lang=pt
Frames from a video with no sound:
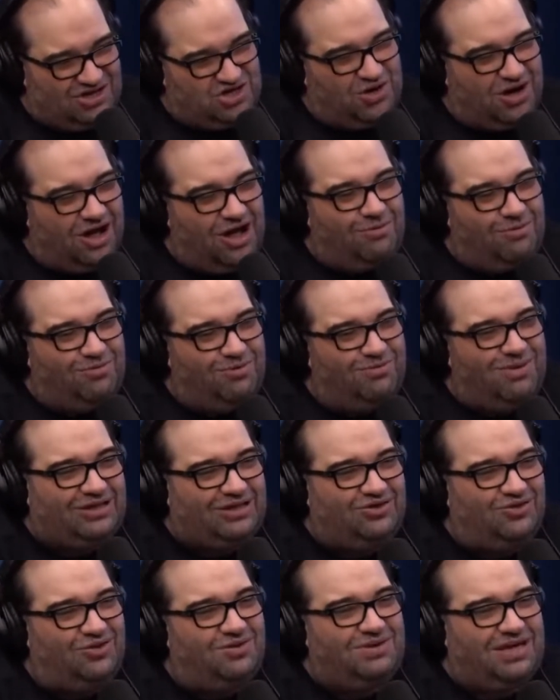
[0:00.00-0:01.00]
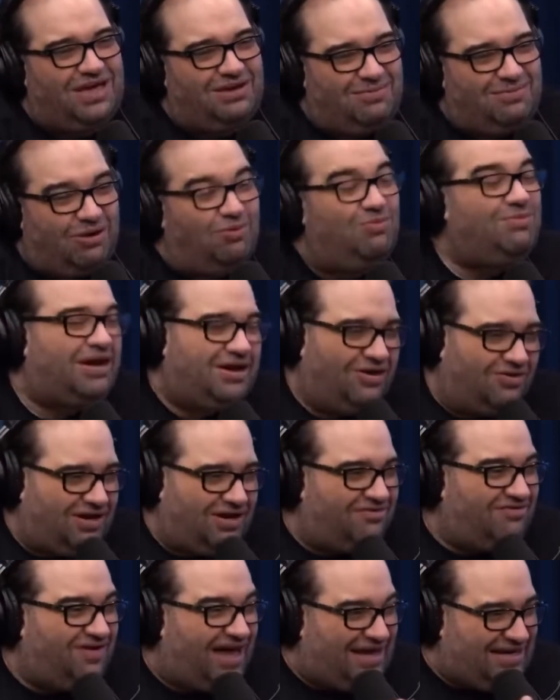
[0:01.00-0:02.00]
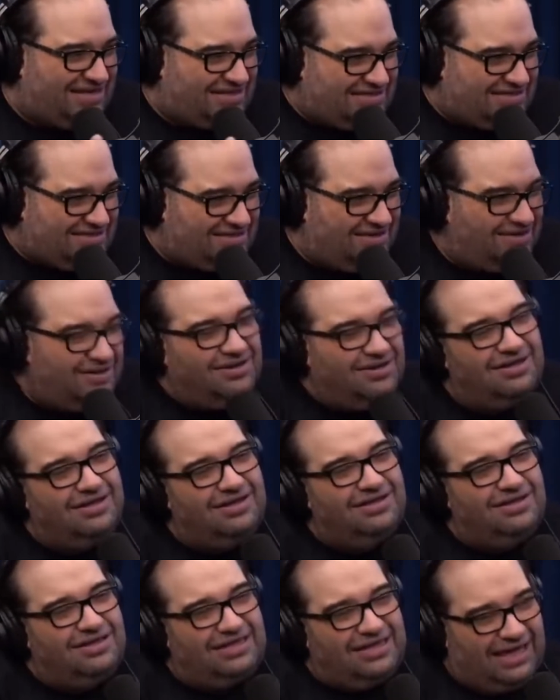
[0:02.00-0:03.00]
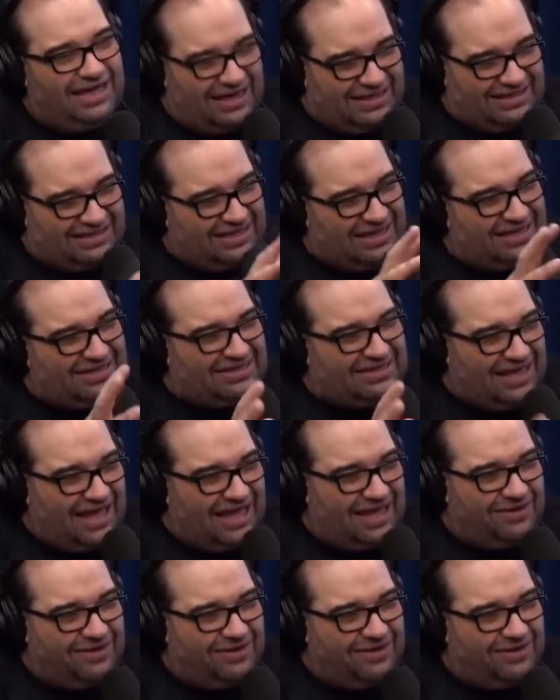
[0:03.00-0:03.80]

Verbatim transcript: é jogar uma bomba atômica em uma não, né, várias. Uhum. E Mas aí não é tentar pra, pra